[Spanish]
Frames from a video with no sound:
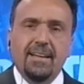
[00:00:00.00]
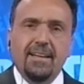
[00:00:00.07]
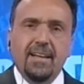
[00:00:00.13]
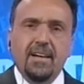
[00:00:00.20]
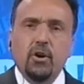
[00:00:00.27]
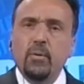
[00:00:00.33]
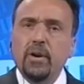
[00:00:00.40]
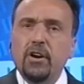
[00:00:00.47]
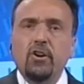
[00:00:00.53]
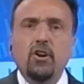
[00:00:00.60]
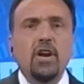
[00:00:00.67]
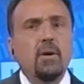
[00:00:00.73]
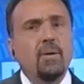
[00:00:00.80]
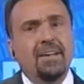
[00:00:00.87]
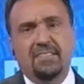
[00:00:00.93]
El gobierno no
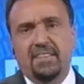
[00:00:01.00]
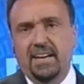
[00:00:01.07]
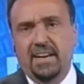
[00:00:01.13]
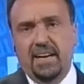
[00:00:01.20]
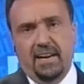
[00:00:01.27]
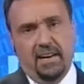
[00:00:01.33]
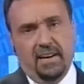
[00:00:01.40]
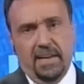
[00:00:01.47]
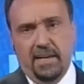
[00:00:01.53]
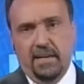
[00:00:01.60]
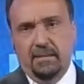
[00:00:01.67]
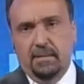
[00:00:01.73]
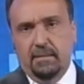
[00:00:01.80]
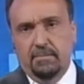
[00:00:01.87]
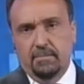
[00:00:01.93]
le va a sacar
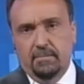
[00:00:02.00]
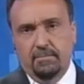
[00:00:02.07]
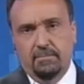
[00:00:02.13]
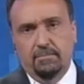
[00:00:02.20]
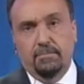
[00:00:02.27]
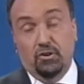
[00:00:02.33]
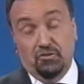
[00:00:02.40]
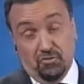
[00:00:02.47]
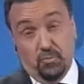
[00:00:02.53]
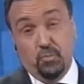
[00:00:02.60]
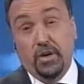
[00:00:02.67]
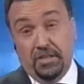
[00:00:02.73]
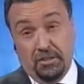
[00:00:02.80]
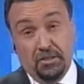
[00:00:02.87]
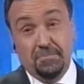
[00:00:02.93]
Clarín, por
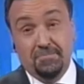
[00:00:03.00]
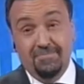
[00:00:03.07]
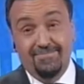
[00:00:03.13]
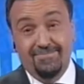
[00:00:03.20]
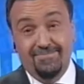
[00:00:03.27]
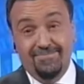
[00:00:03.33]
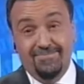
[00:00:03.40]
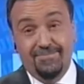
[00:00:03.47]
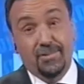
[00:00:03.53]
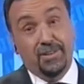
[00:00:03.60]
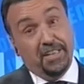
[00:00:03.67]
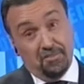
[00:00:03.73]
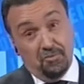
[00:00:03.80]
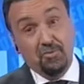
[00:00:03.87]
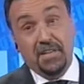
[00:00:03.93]
supuesto, porque
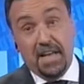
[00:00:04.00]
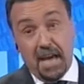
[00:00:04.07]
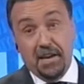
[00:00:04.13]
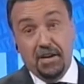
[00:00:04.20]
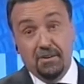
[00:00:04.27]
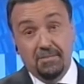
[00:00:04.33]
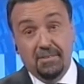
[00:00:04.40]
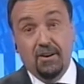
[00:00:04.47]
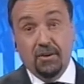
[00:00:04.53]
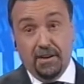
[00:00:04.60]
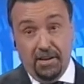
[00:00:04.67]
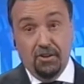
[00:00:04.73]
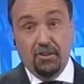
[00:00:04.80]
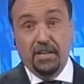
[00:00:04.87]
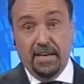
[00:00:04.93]
es un diario, aunque
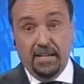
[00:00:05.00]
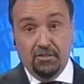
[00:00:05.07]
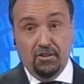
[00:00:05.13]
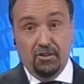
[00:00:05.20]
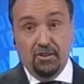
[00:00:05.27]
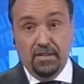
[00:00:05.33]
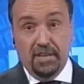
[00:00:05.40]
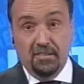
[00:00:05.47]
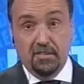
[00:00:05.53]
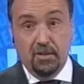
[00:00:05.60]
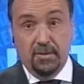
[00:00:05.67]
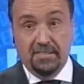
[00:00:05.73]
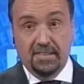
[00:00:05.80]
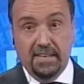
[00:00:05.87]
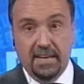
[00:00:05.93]
lo digan todos los días que se lo
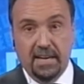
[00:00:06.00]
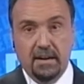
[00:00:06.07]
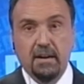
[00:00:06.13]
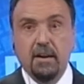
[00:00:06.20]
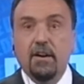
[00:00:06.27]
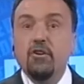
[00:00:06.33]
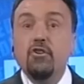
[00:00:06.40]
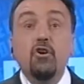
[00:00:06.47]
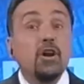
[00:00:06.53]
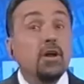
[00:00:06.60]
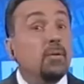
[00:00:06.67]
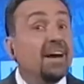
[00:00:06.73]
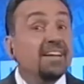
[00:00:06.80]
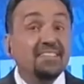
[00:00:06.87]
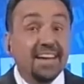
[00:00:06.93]
va a sacar. No le
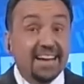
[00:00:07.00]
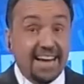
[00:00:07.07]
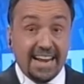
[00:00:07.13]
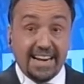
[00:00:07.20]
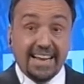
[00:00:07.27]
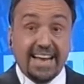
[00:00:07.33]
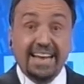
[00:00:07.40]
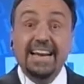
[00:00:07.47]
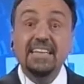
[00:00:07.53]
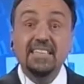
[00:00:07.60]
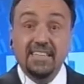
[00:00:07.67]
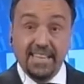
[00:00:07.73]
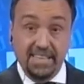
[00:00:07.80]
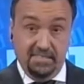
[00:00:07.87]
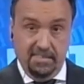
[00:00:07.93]
va a sacar Canal
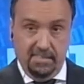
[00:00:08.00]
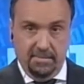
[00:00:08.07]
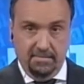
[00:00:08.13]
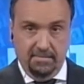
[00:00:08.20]
13.